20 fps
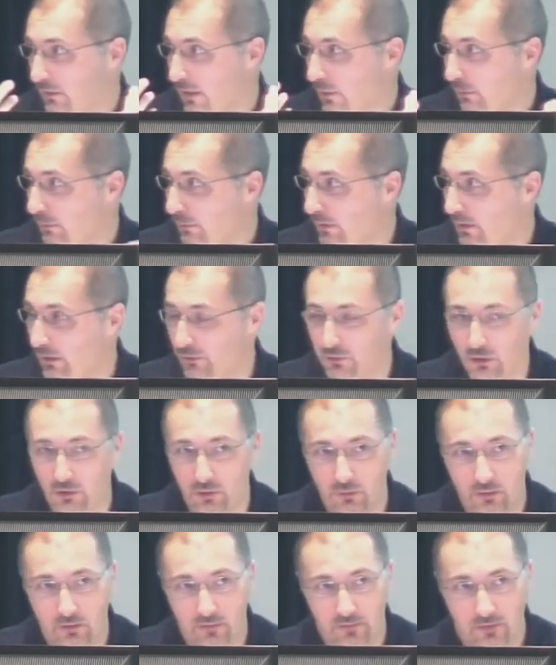è
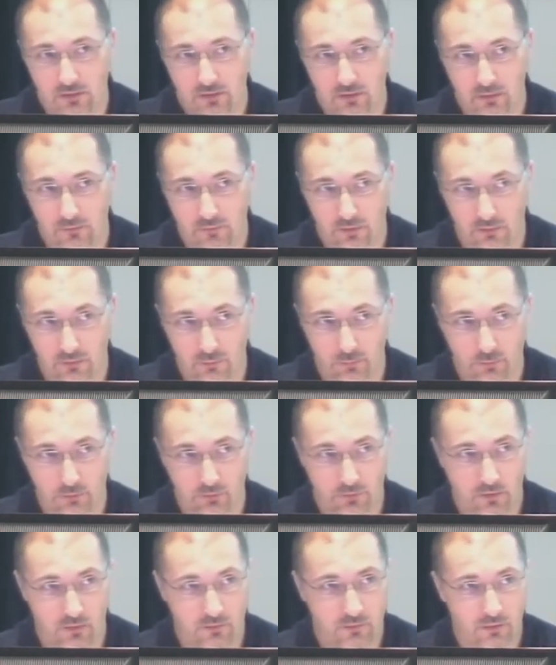obbligatorio che sia attraverso
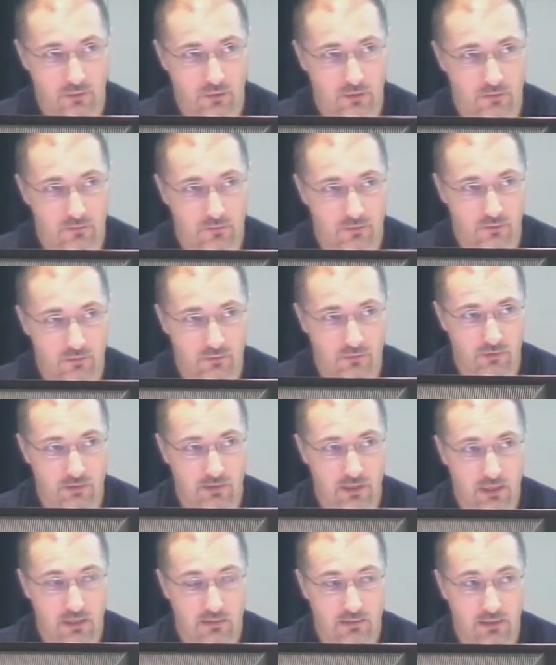posta elettronica
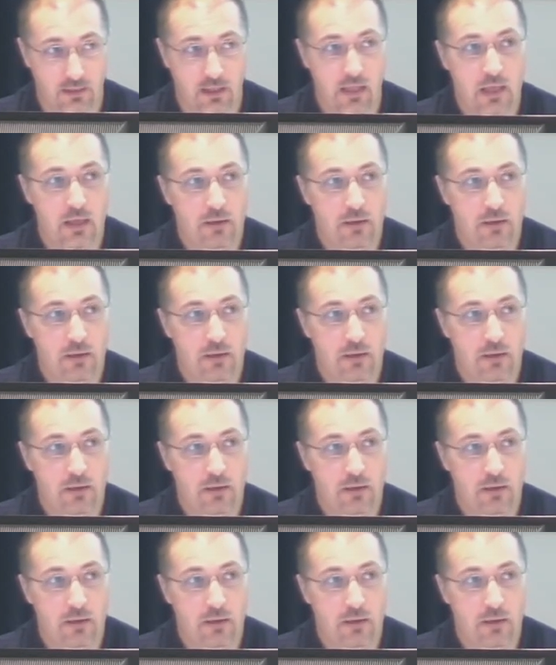certificata,